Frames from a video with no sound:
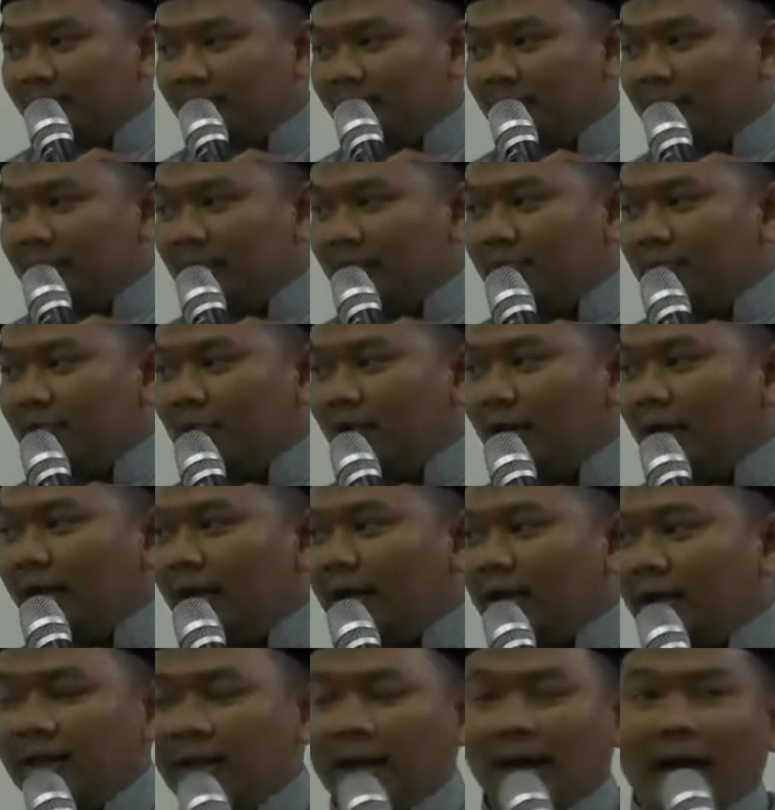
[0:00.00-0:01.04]
Jadi
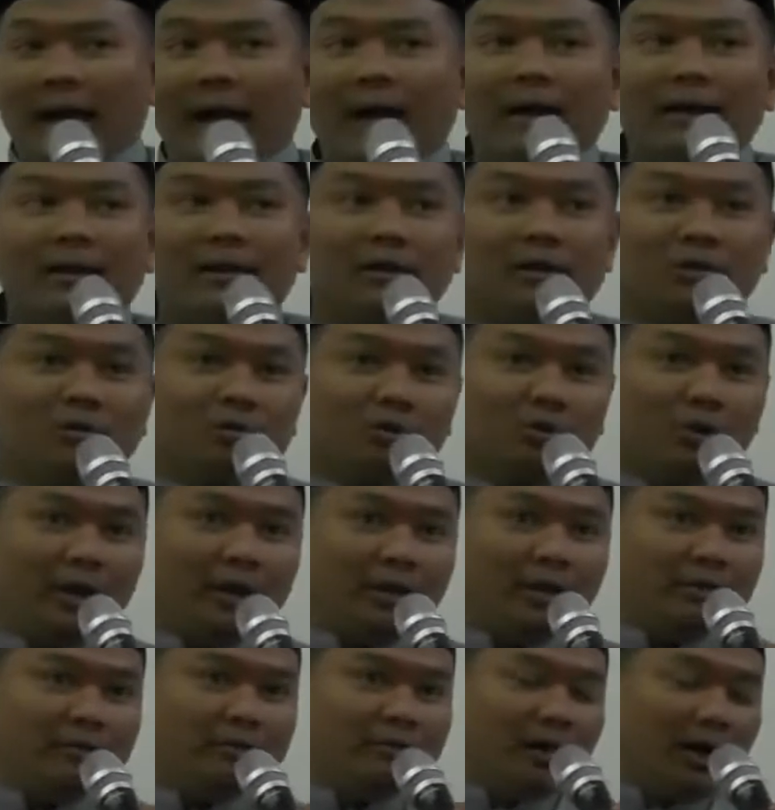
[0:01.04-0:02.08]
mulainya akhir
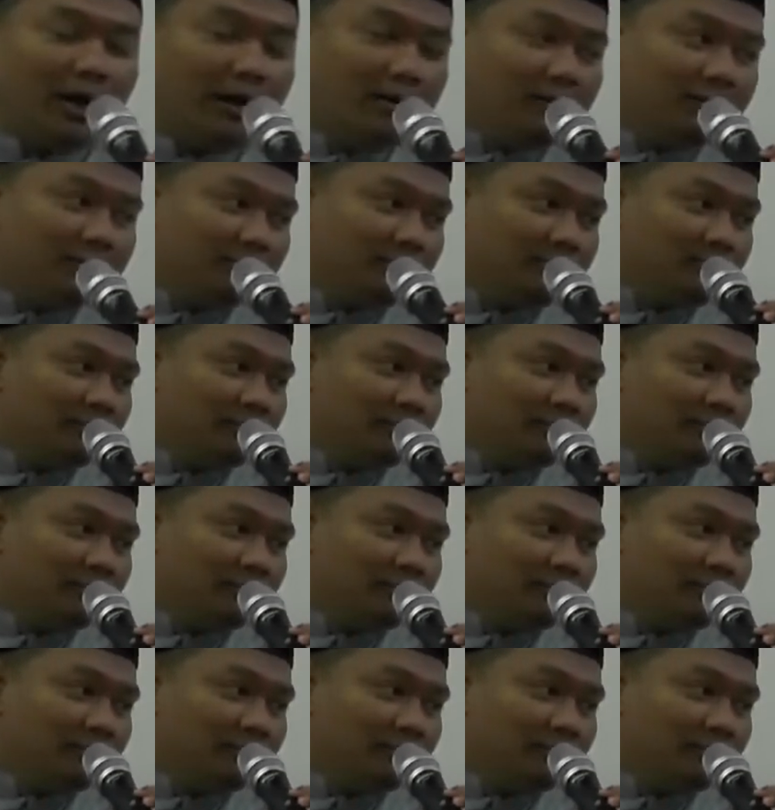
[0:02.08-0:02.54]
Zulhijjah